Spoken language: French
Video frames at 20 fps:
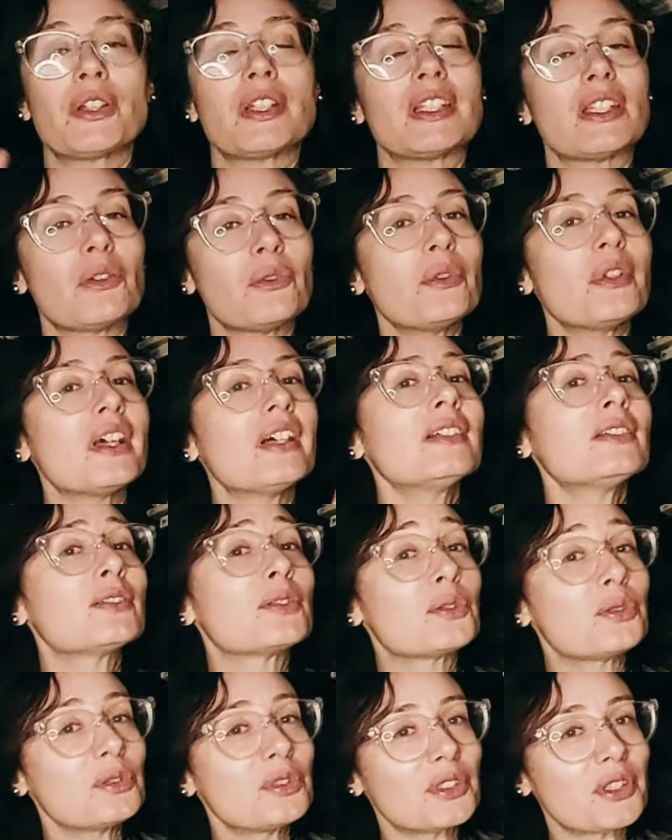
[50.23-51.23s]
Et il y a eu un
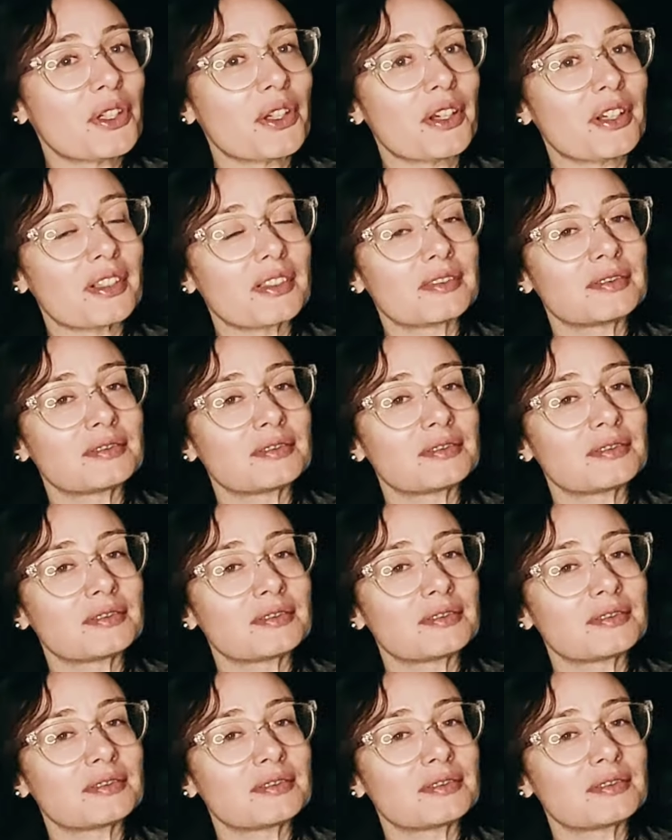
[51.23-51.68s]
coup de cœur.